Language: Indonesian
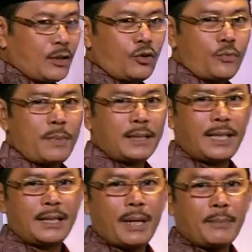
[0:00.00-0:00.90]
Ada berapa?
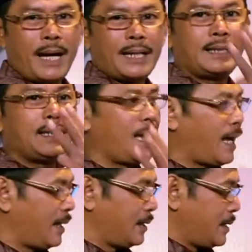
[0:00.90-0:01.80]
Ada tiga.
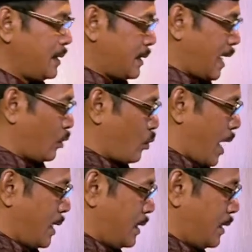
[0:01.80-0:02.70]
Satu alif huruf